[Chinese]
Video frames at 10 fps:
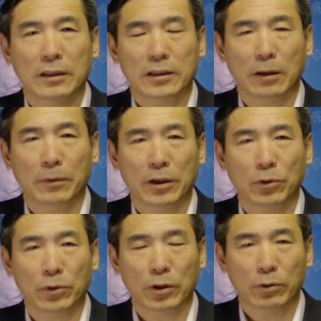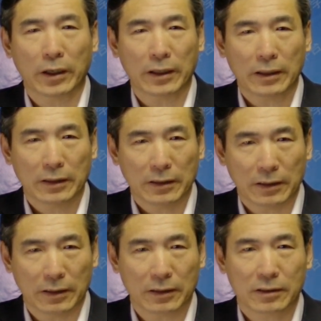上面有一段
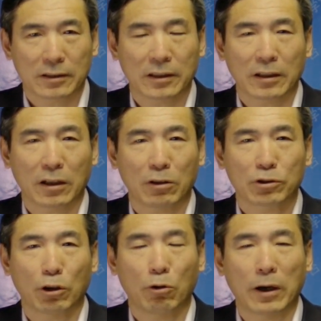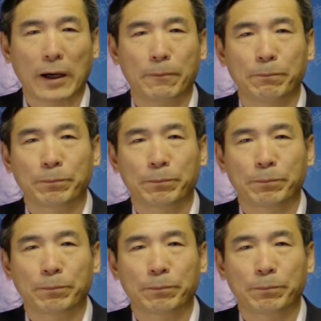呃私人的牢骚话，